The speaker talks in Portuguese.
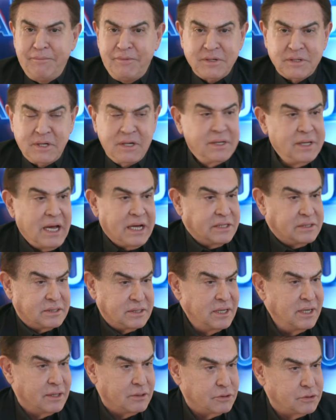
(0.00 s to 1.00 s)
fazia 10
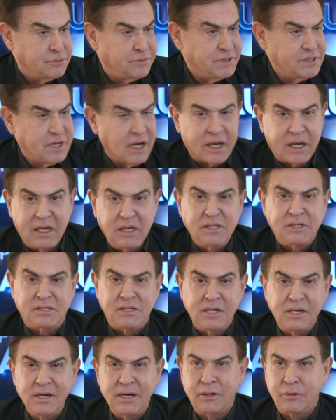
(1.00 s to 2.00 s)
anos, fazia
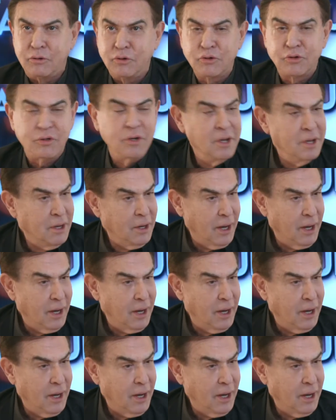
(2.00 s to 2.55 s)
15 anos.